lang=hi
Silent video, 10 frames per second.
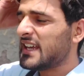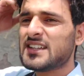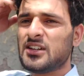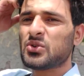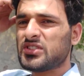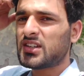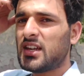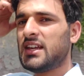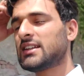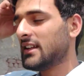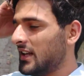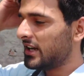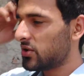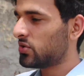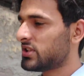एक दिन हो जाता है एक दिन
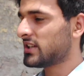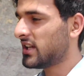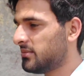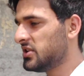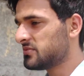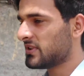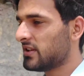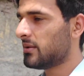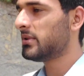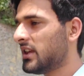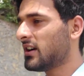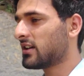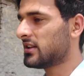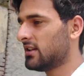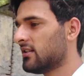लेट हो जाता है बीच में से अभी क्या
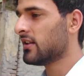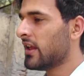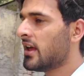करते हैं ना